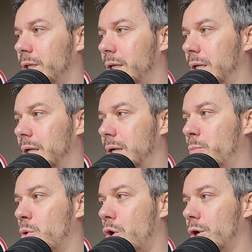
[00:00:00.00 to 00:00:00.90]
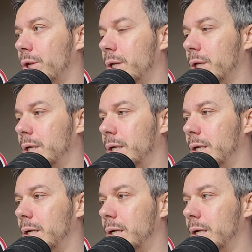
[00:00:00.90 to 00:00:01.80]
il buon
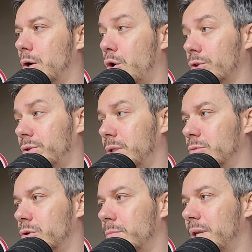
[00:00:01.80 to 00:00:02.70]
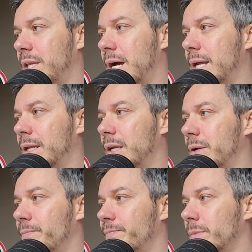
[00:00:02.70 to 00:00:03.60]
eh, ottimo Megnan,